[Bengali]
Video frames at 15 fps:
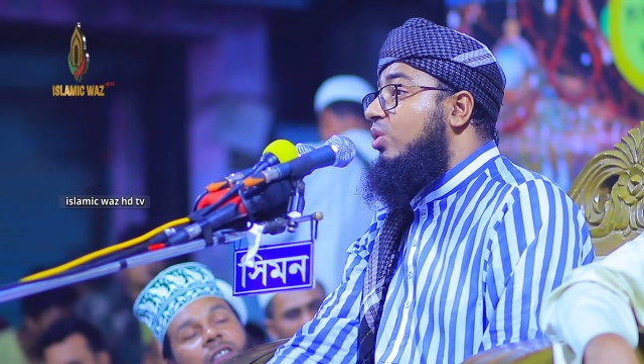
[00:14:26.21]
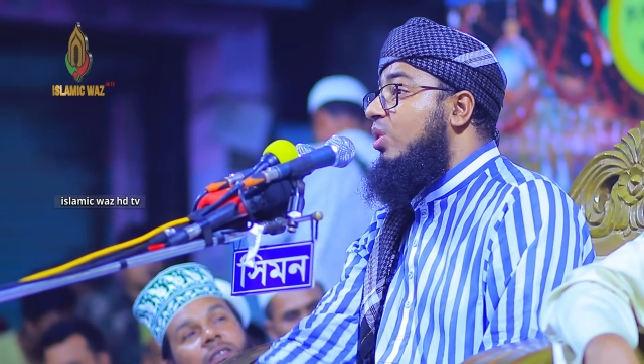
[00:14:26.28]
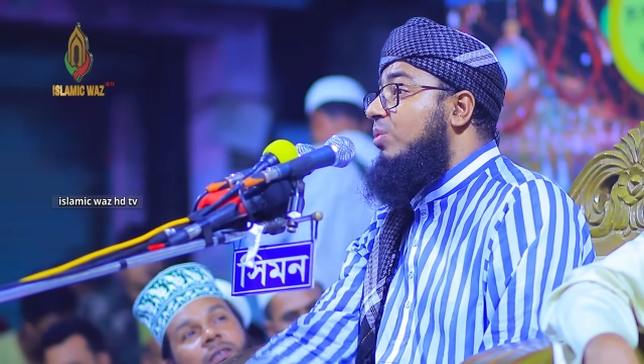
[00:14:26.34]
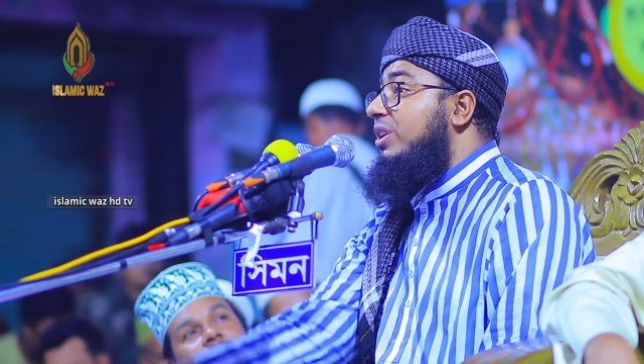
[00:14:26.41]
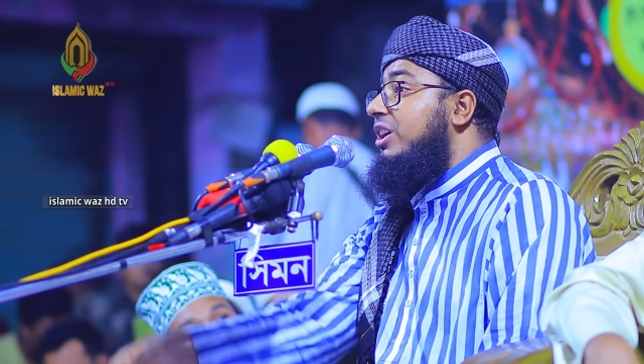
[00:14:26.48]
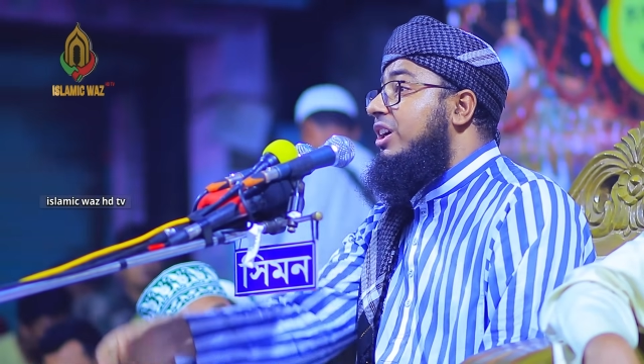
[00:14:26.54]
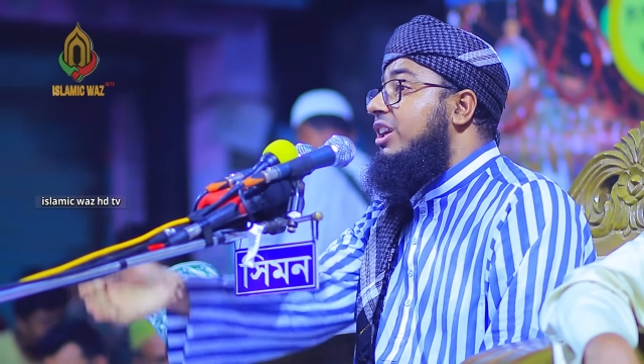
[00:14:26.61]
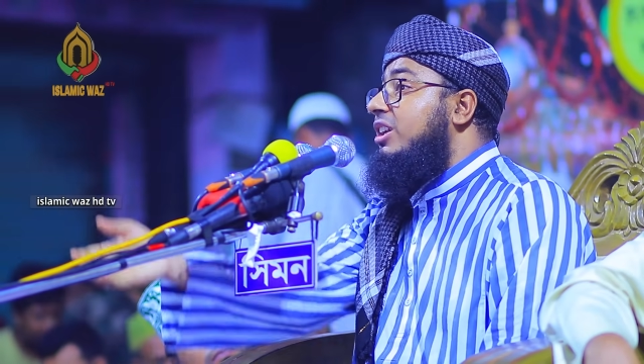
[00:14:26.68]

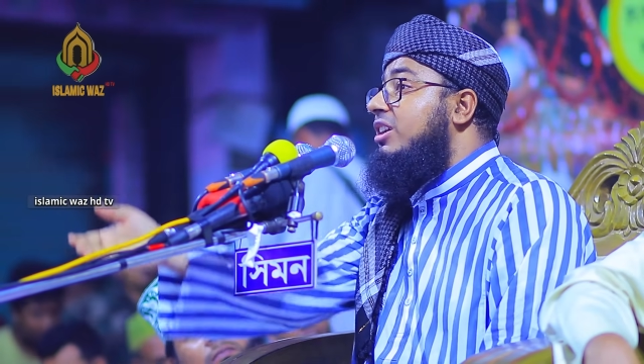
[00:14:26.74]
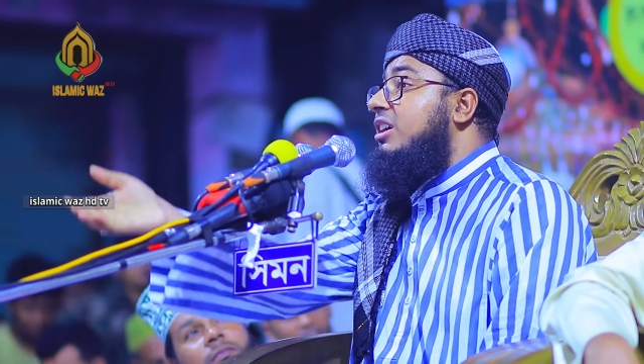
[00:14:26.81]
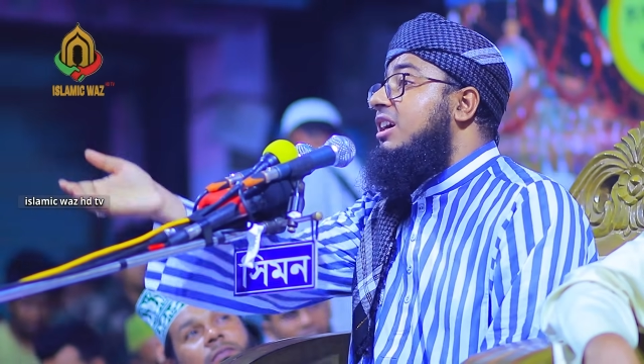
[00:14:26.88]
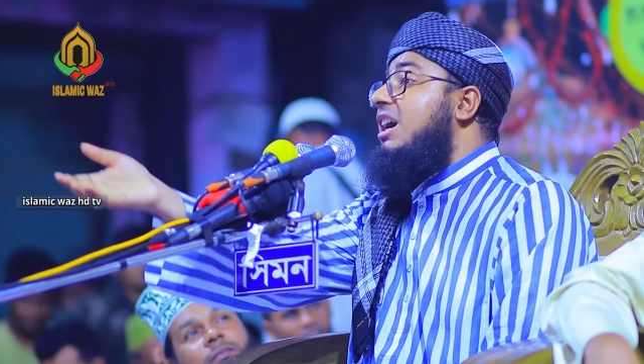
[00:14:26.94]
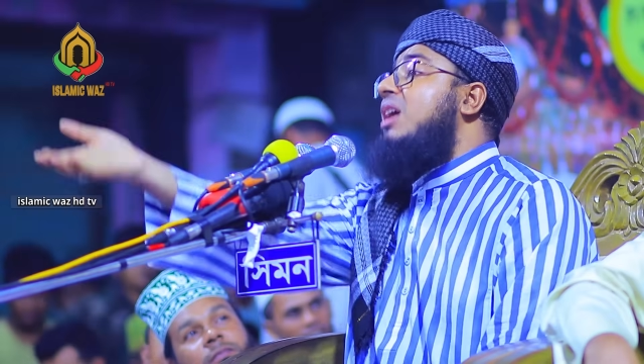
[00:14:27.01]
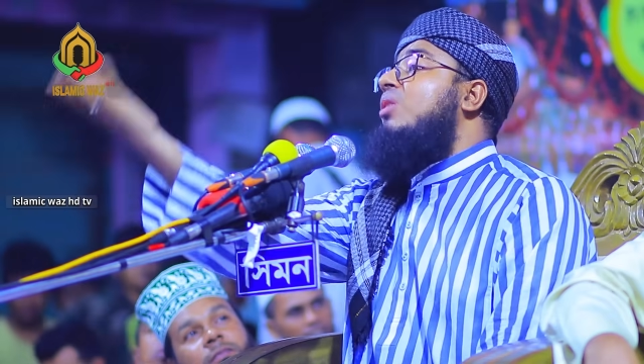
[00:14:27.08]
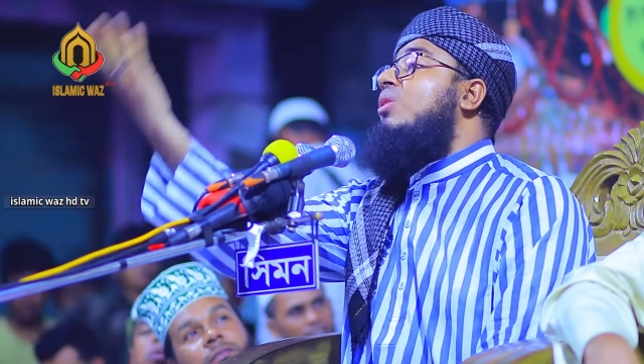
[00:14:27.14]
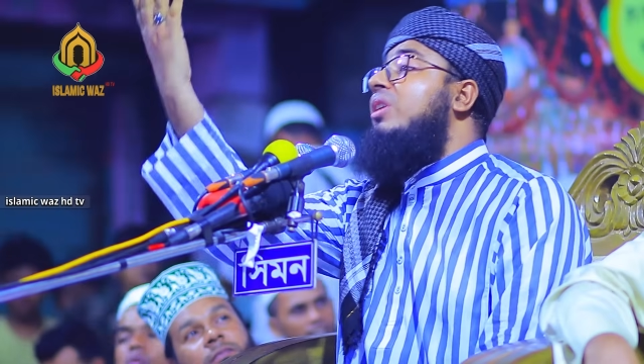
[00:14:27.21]
নবীর
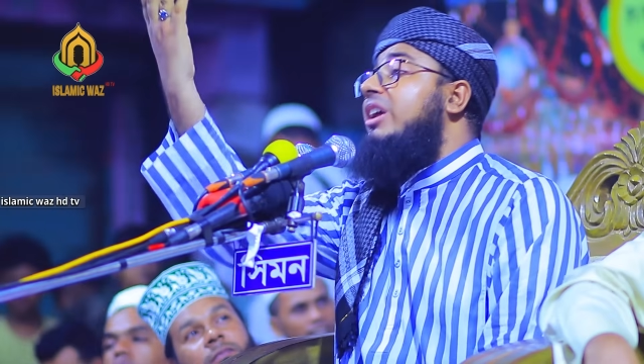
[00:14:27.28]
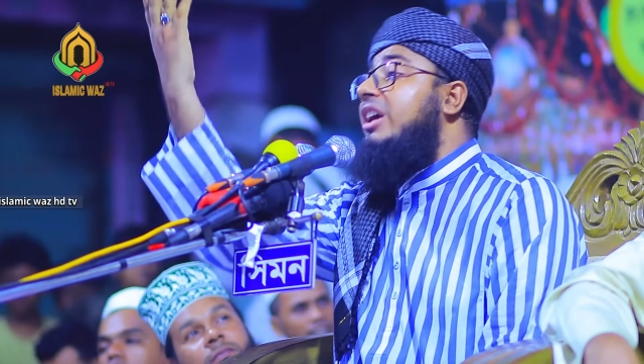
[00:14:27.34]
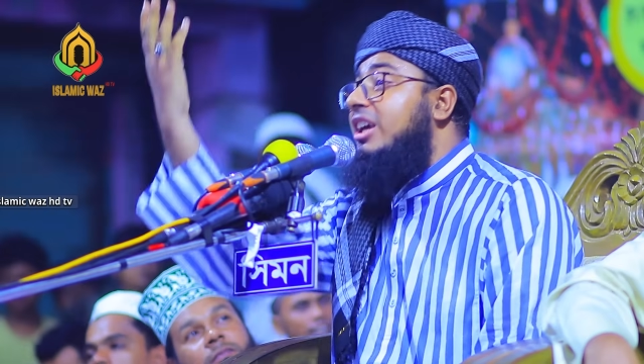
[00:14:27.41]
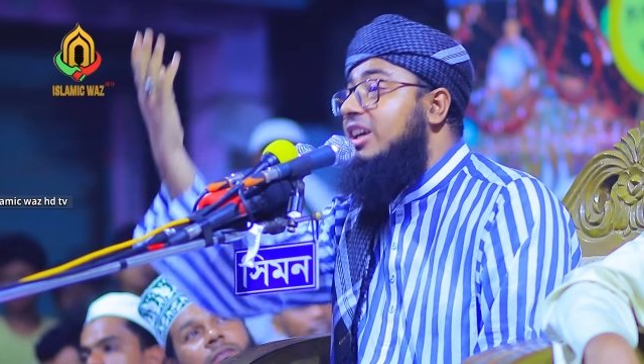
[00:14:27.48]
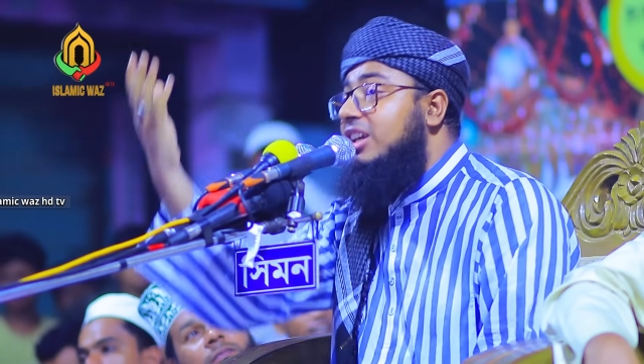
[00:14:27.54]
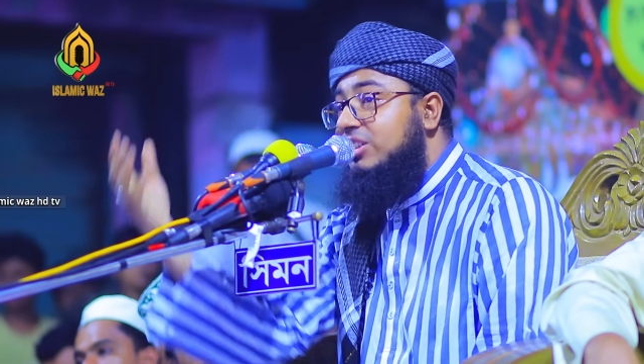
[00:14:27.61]
কারণে